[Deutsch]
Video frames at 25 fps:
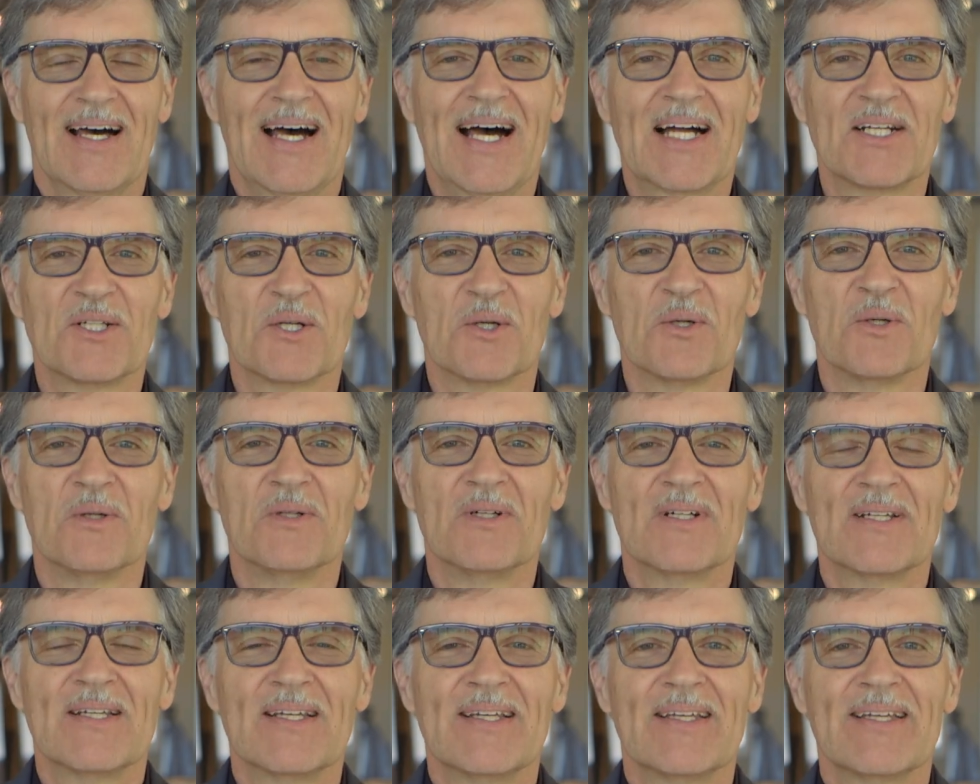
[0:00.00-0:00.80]
Hallo,
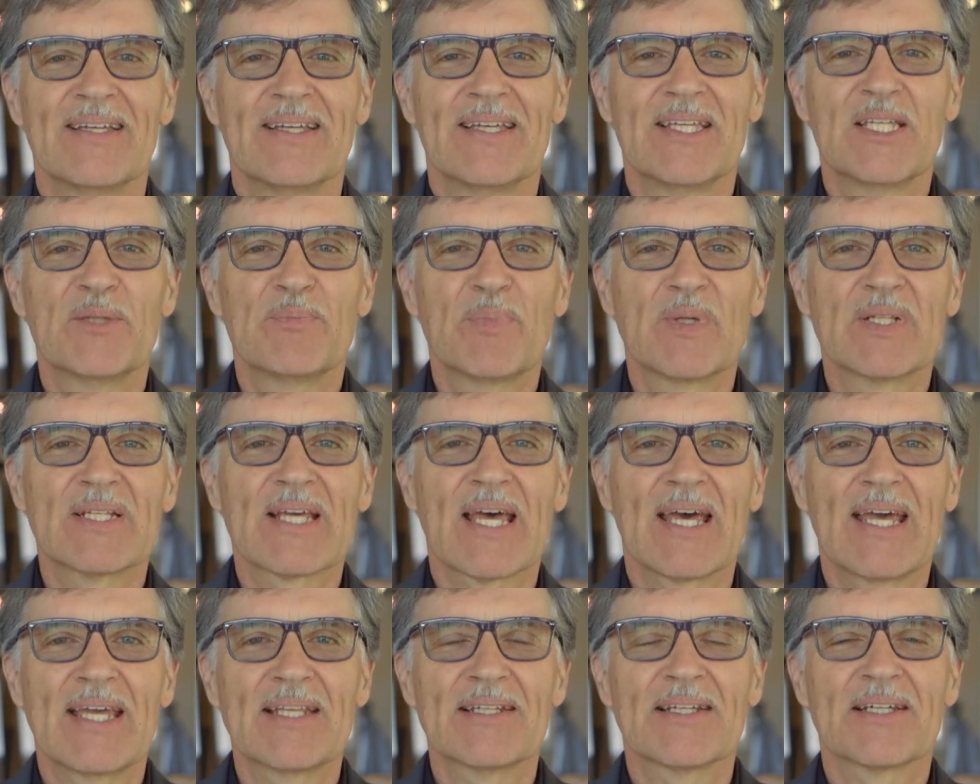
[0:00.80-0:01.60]
ich bin
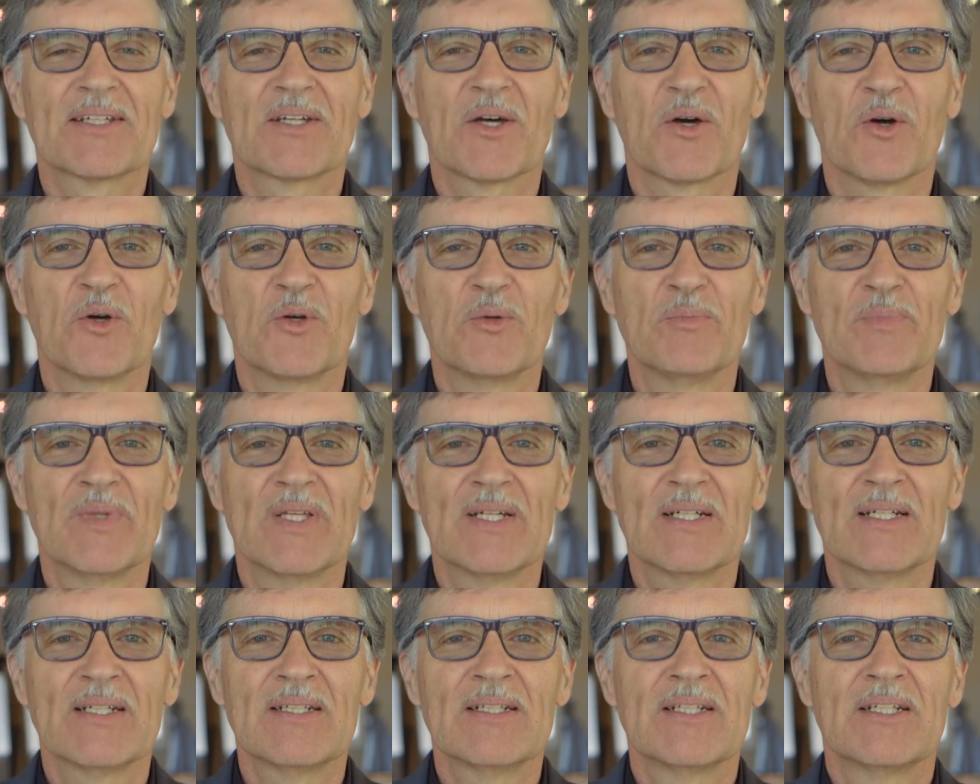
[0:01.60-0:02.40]
Rainer
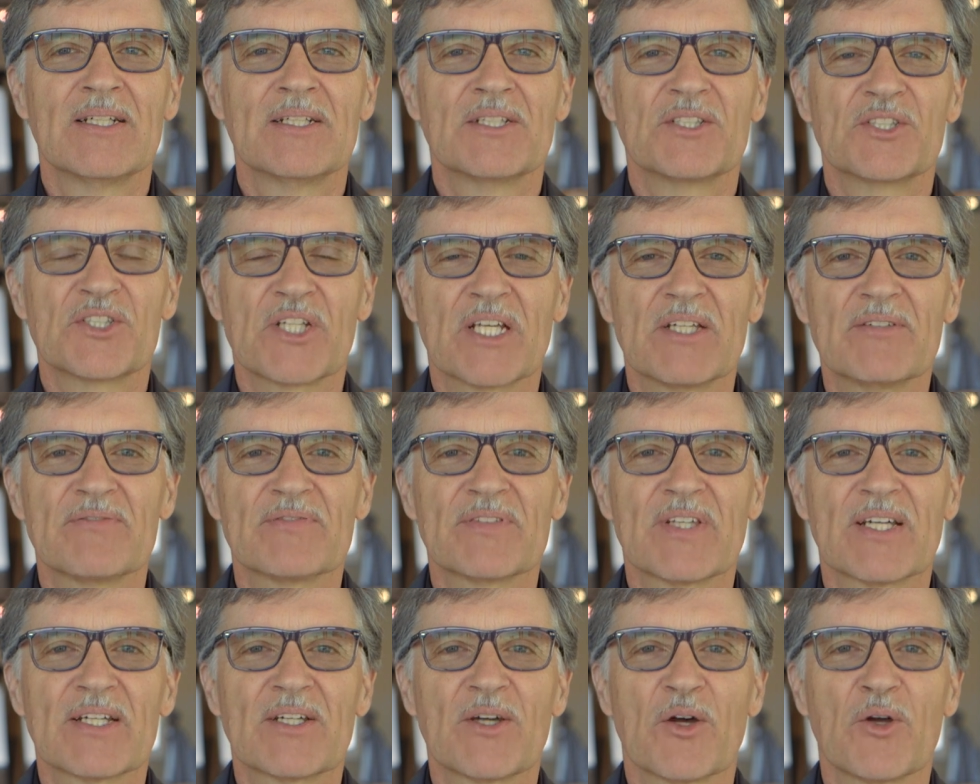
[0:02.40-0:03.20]
Gröbner,
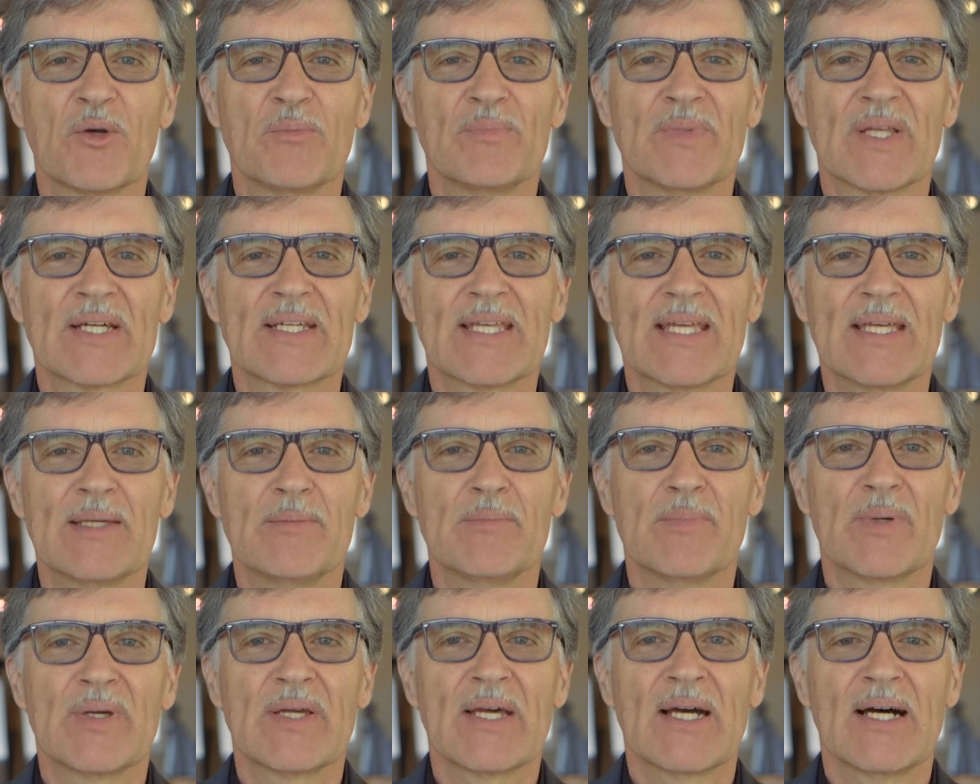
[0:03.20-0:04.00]
Chef der Gröbner
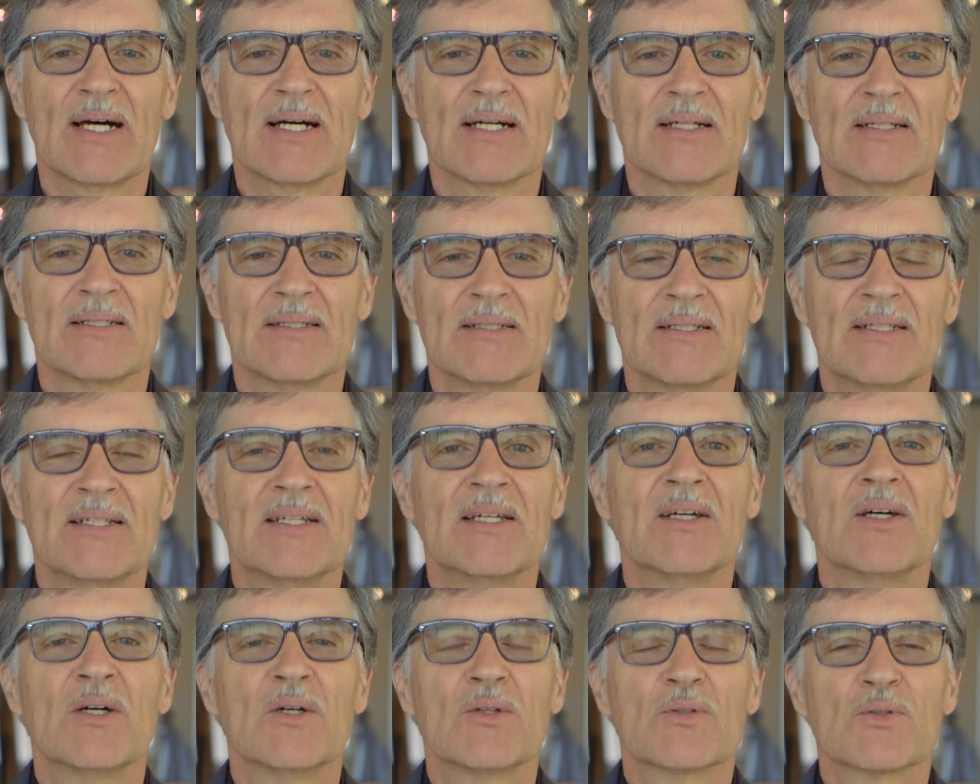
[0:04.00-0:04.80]
GmbH.
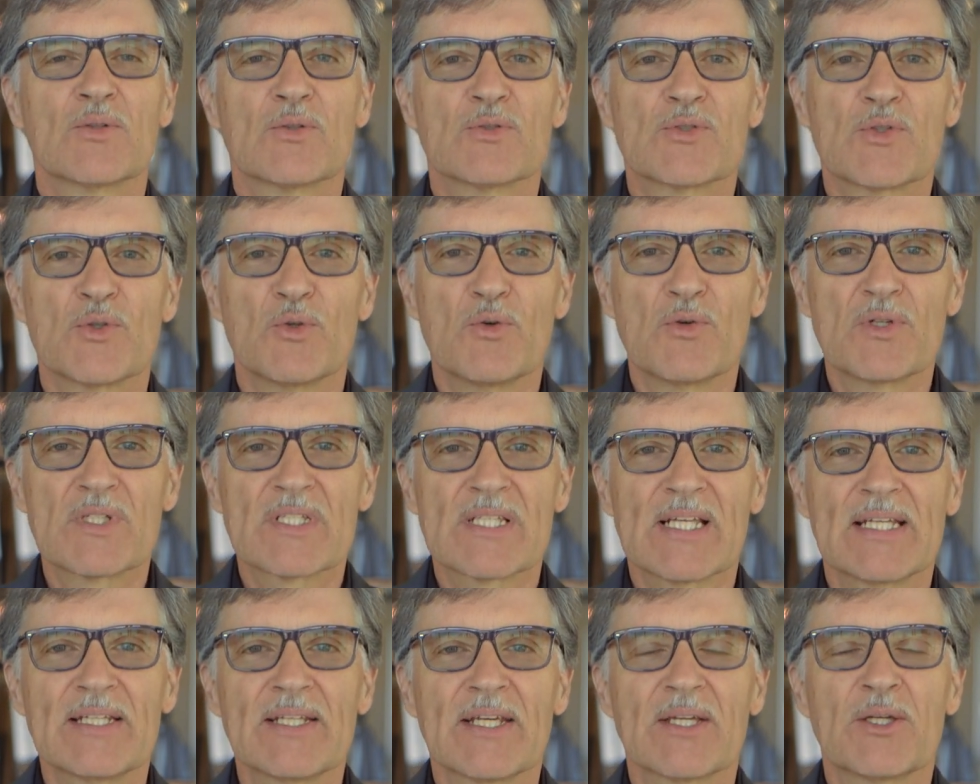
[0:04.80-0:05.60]
Du
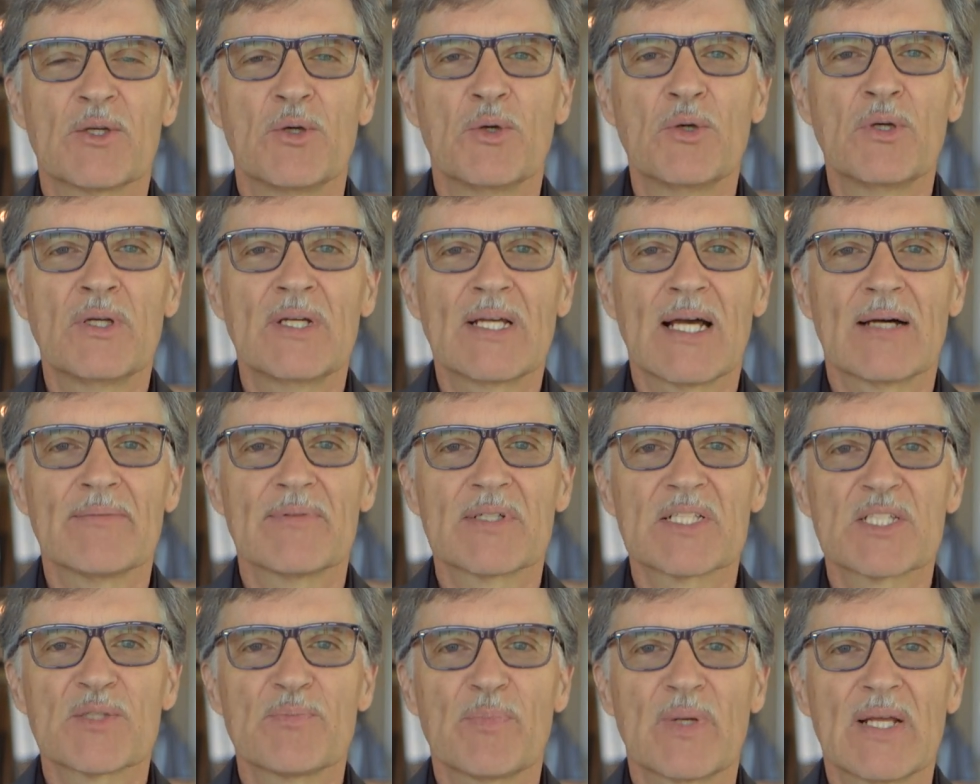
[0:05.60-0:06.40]
suchst eine
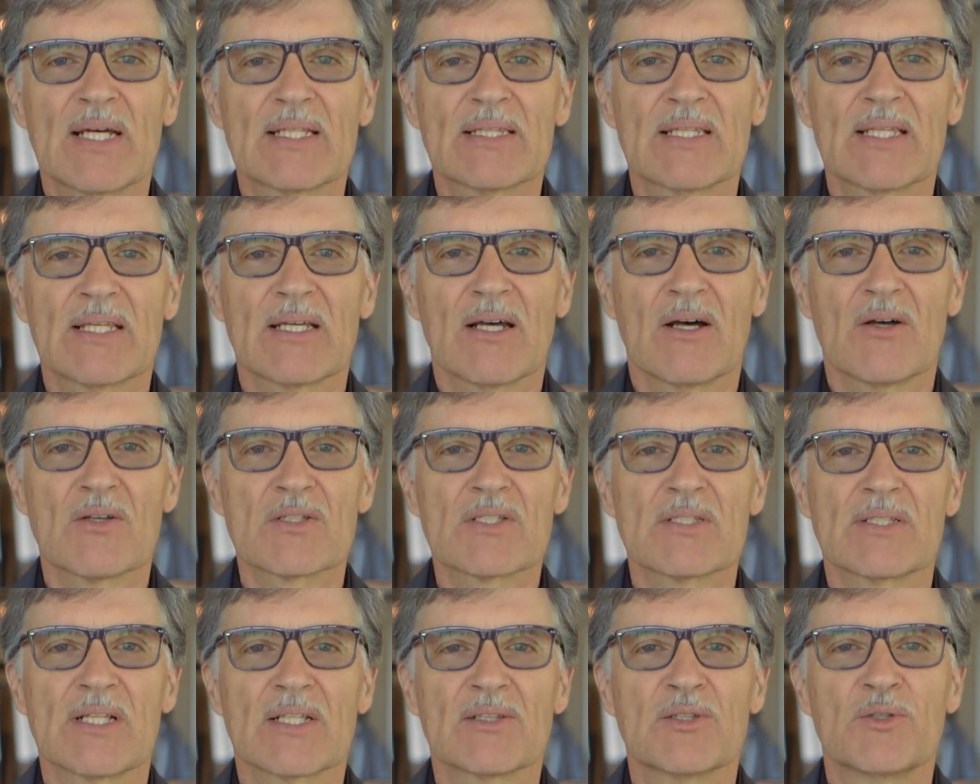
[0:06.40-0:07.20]
Küchenarbeitsplatte
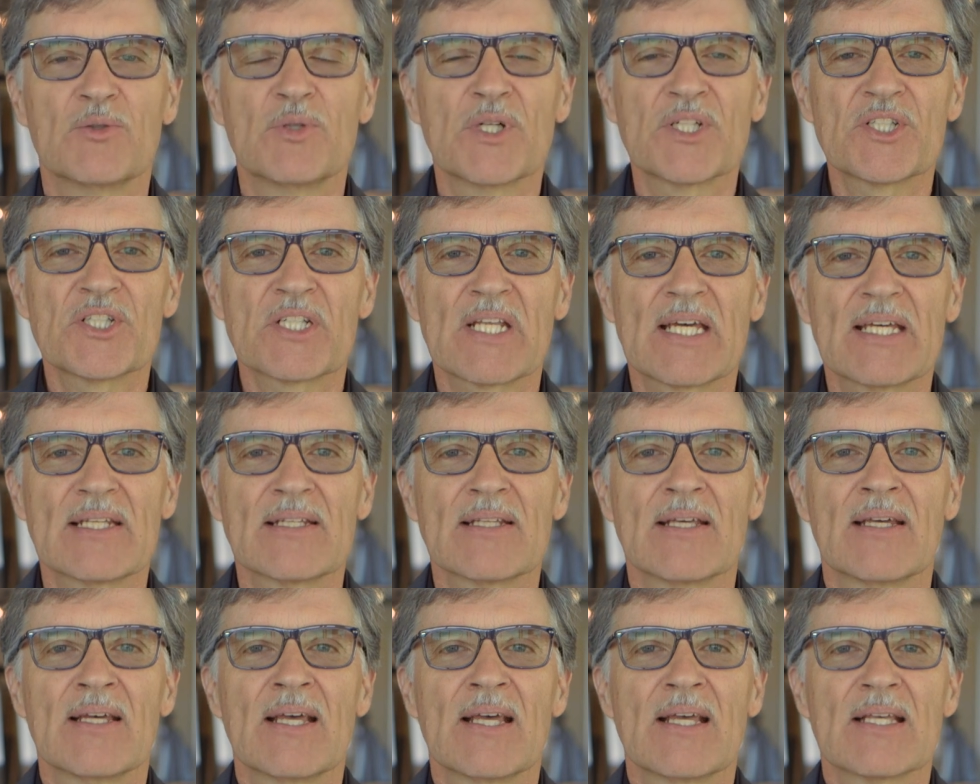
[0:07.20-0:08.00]
aus
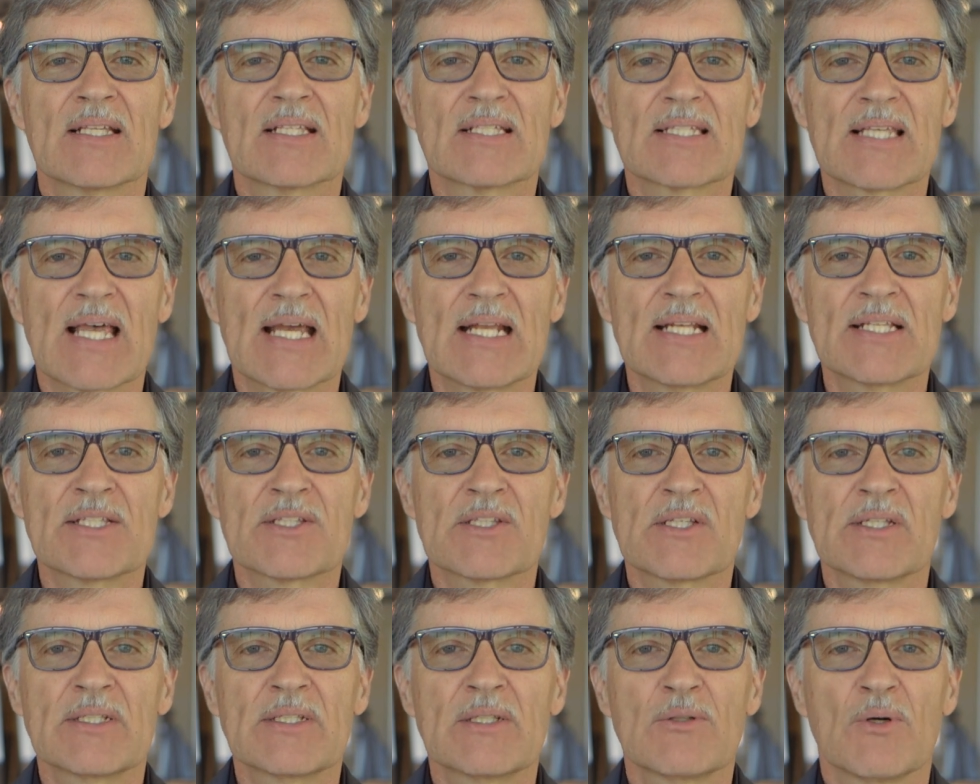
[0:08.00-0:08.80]
Naturstein,
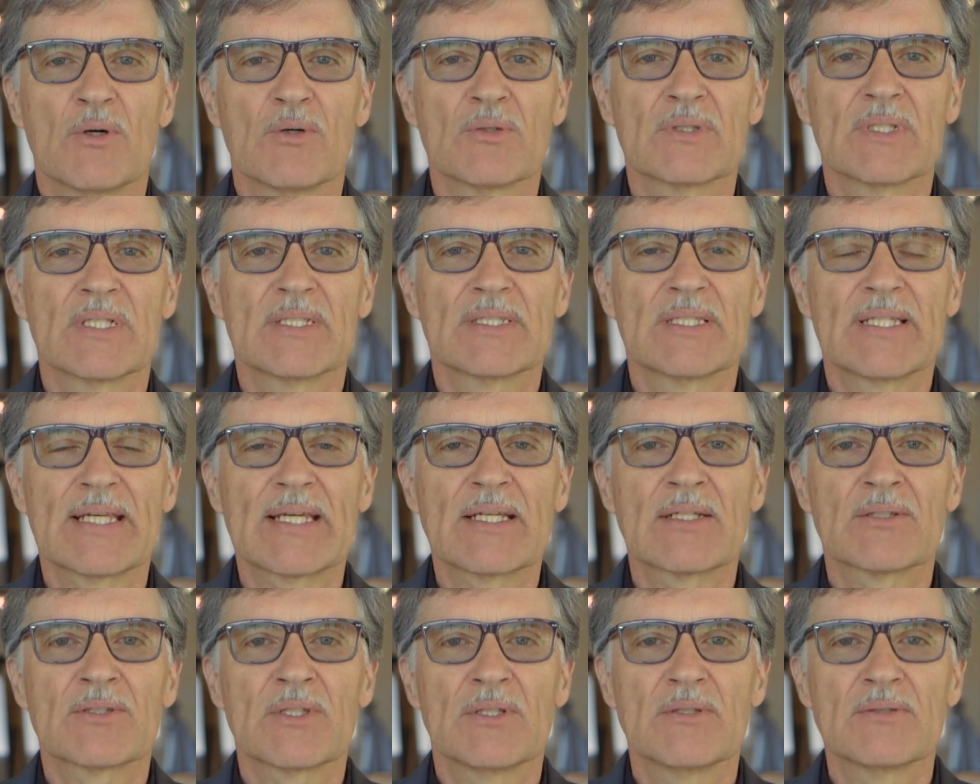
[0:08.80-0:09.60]
Seilston oder
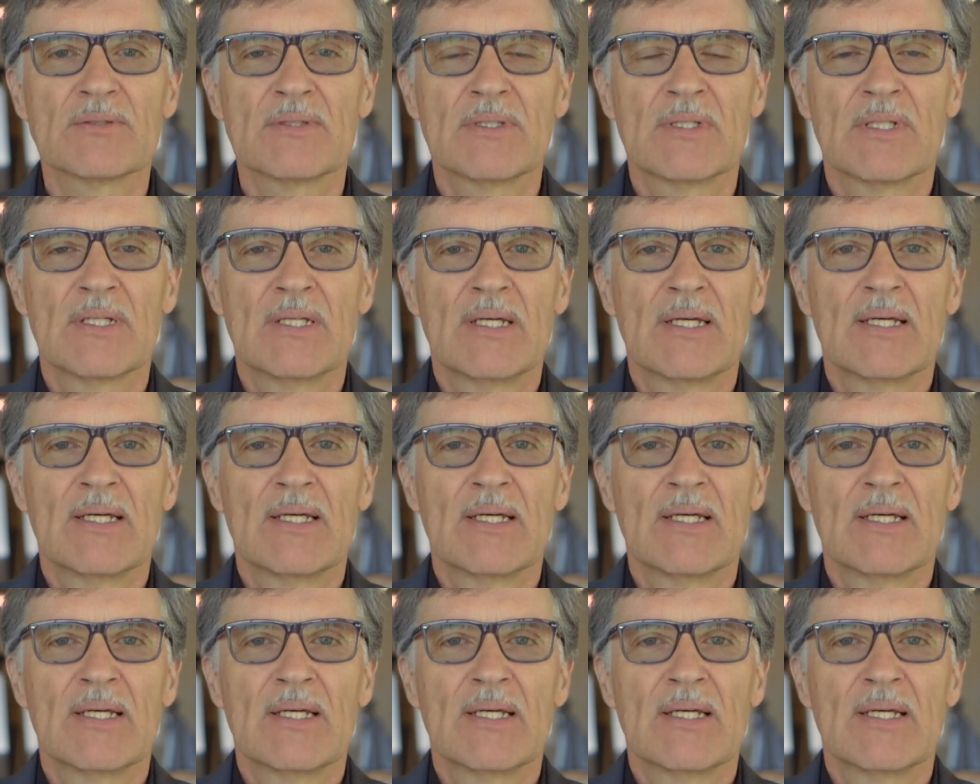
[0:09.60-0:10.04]
Dekton?